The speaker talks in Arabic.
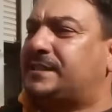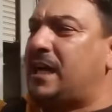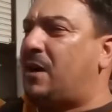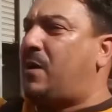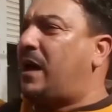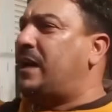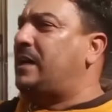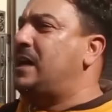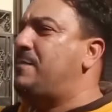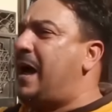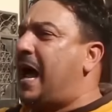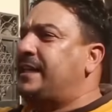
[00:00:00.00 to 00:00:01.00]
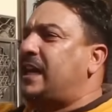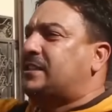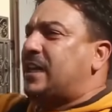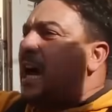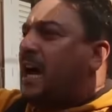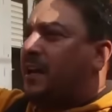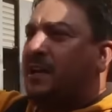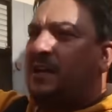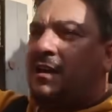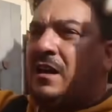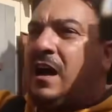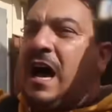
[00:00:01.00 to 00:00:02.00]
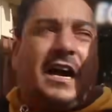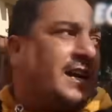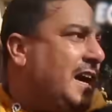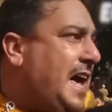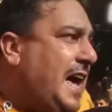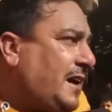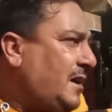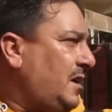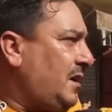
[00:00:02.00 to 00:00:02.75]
الزوالي اللي ما عندكش هاك هاك هاك